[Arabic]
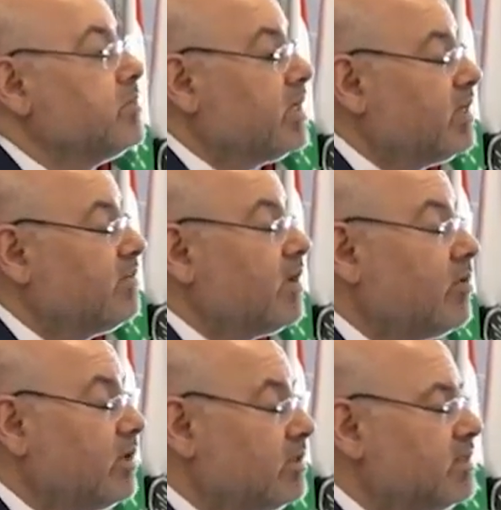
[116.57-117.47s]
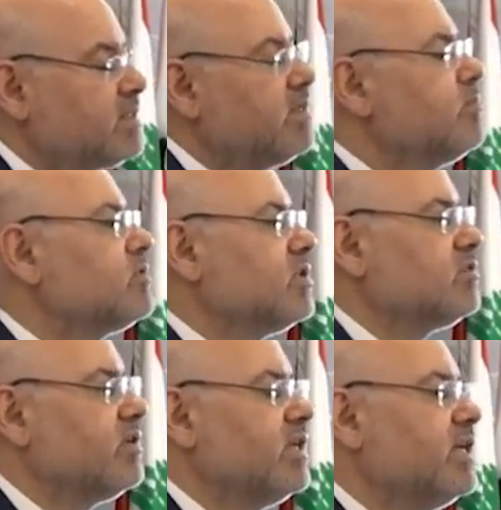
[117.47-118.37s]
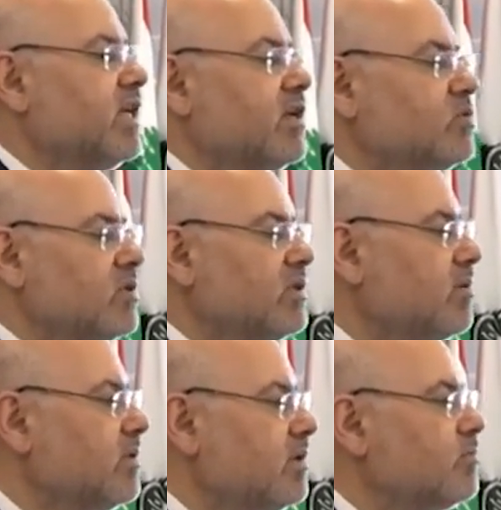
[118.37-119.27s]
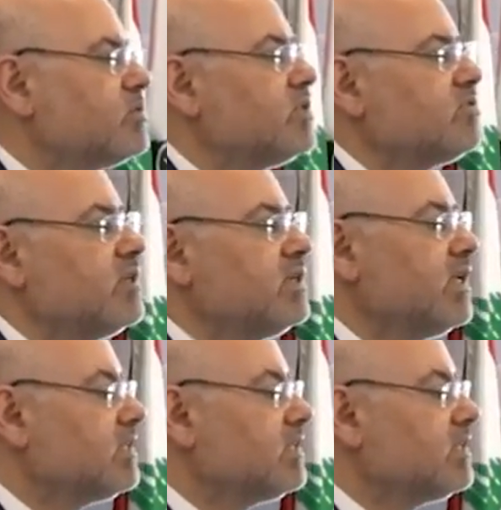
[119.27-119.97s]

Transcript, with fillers: نحن في حوالي 90 مستشفى يعني نحن وصلنا بالمستشفيات